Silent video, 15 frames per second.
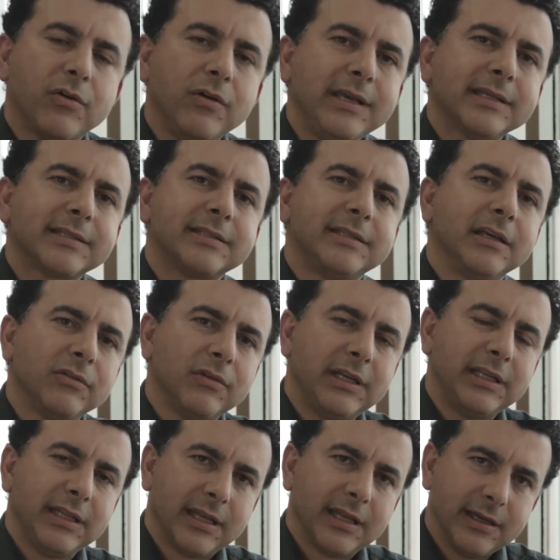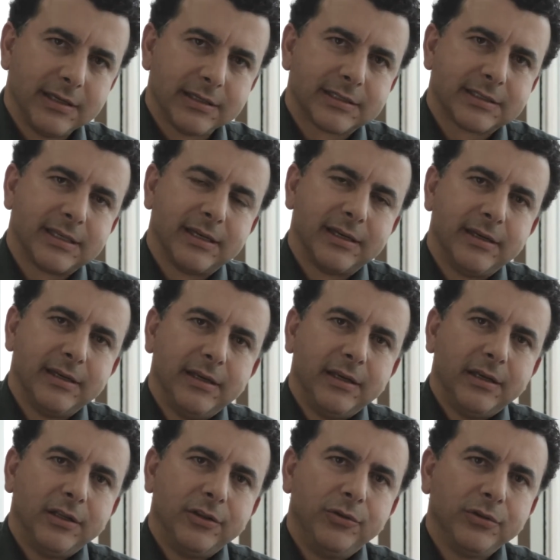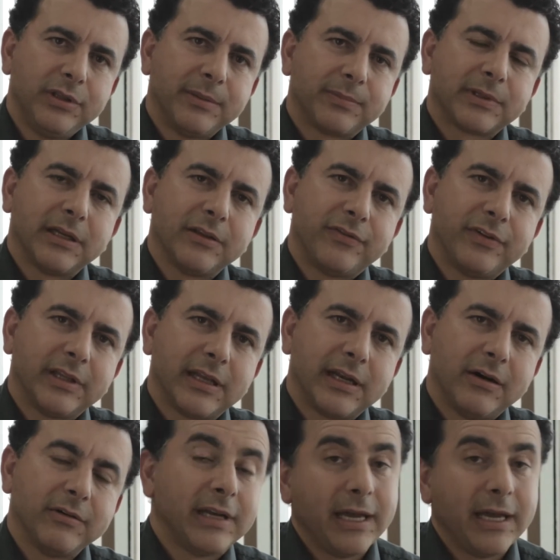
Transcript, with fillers: Conhecendo a liderança do deputado federal,